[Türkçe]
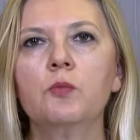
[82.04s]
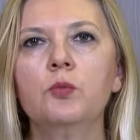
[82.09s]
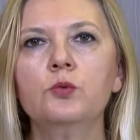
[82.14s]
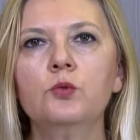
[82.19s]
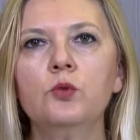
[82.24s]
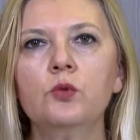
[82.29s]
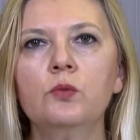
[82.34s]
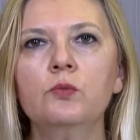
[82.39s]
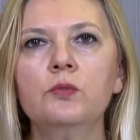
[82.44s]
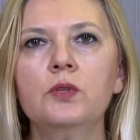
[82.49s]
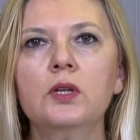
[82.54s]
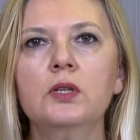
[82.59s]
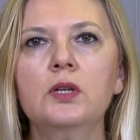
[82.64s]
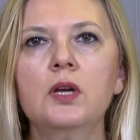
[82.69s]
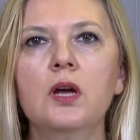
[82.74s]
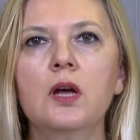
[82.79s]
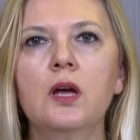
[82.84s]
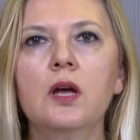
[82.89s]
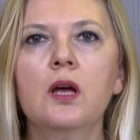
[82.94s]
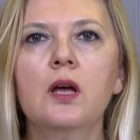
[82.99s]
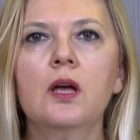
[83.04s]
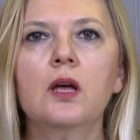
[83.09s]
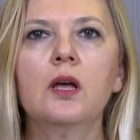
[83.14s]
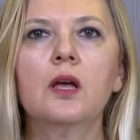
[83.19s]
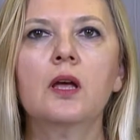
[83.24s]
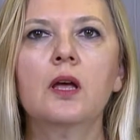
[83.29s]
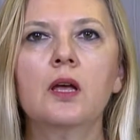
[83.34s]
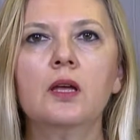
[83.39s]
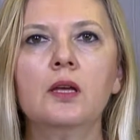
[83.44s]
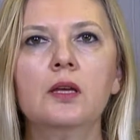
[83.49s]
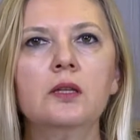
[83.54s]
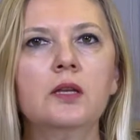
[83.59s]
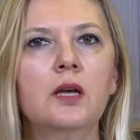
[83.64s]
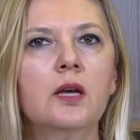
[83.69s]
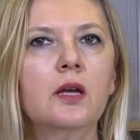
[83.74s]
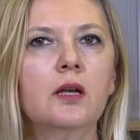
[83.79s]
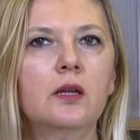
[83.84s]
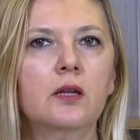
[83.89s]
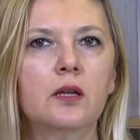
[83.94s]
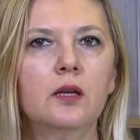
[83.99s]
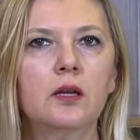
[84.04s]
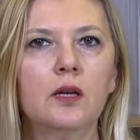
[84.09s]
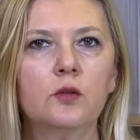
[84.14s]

bu durumda da yine